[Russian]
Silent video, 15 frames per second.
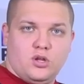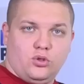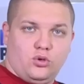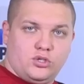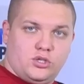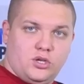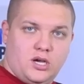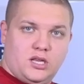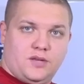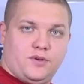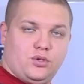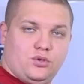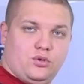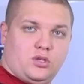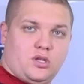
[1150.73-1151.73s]
То есть до этого
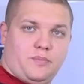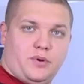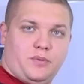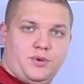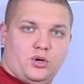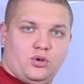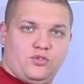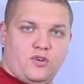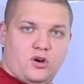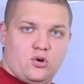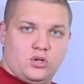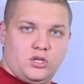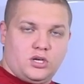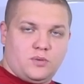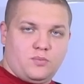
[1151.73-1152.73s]
она у него там, к примеру, два
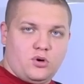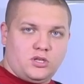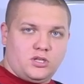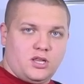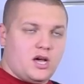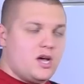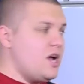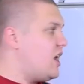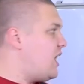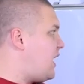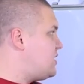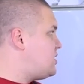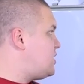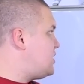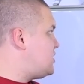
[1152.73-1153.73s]
года работала,
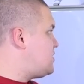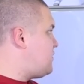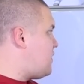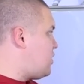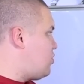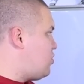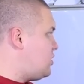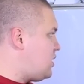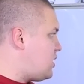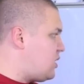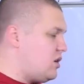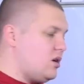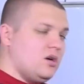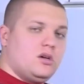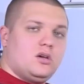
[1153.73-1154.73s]
а через два года
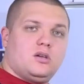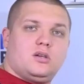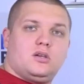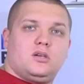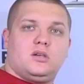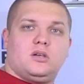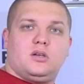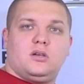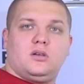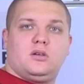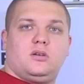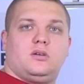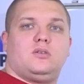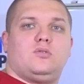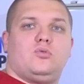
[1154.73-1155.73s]
э,
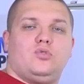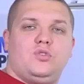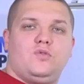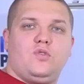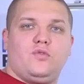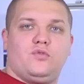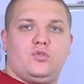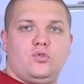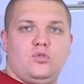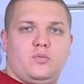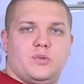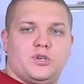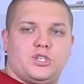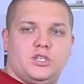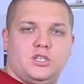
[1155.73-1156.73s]
у него вдруг
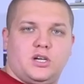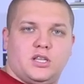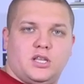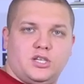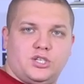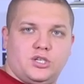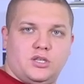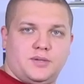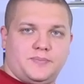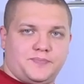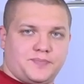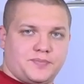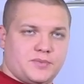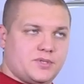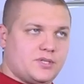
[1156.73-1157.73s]
машинка начала
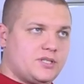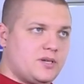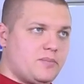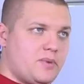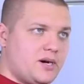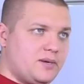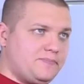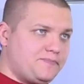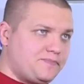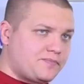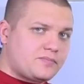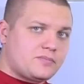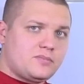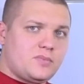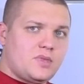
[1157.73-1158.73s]
сама
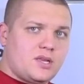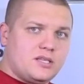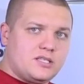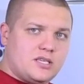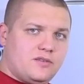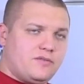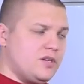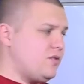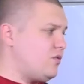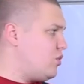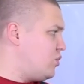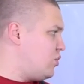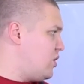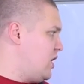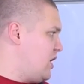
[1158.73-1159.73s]
сливать
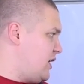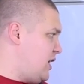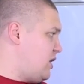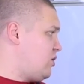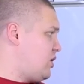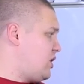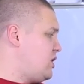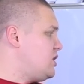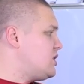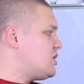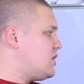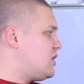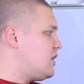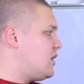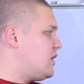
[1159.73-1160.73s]
воду. Я-то,
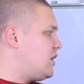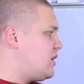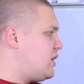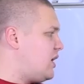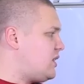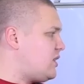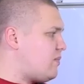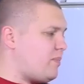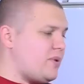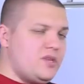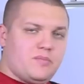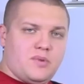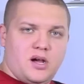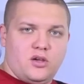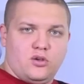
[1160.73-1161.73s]
конечно, это
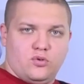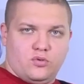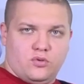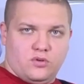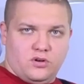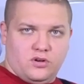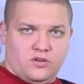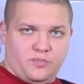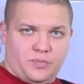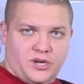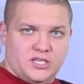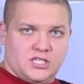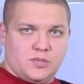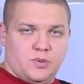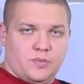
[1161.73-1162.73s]
понимаю, э, в
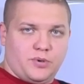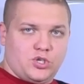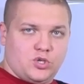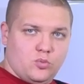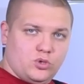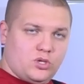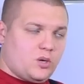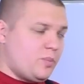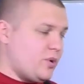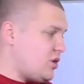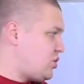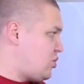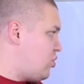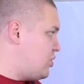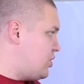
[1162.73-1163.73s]
принципе, почему так
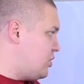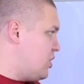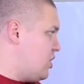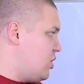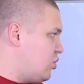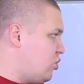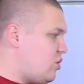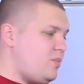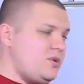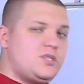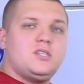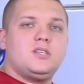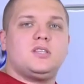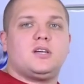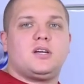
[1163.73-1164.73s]
происходит, но
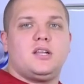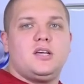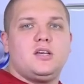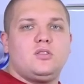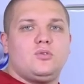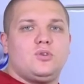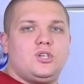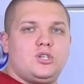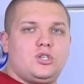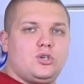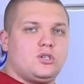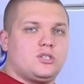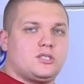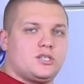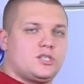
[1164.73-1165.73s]
объяснить это клиенту
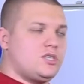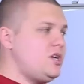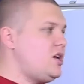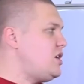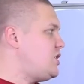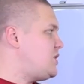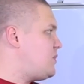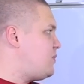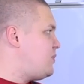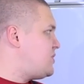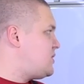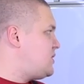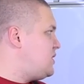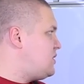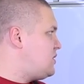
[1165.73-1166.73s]
еще сложнее, чем
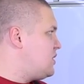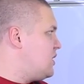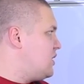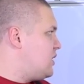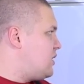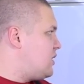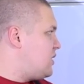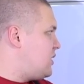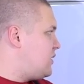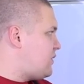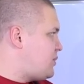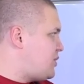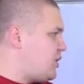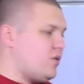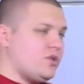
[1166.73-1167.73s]
объяснить э,
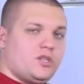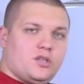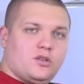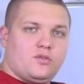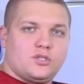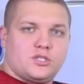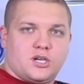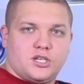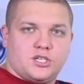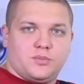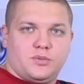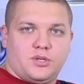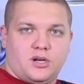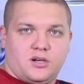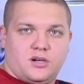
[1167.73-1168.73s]
вообще вот этот вот,
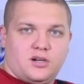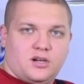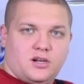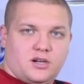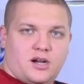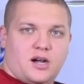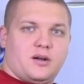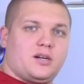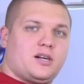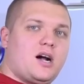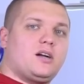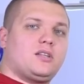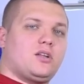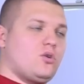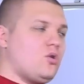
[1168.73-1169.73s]
скажем так, как,
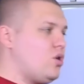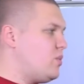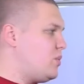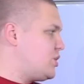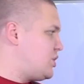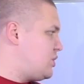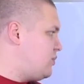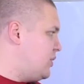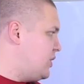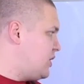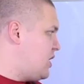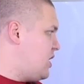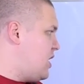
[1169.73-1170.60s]
как такое может быть.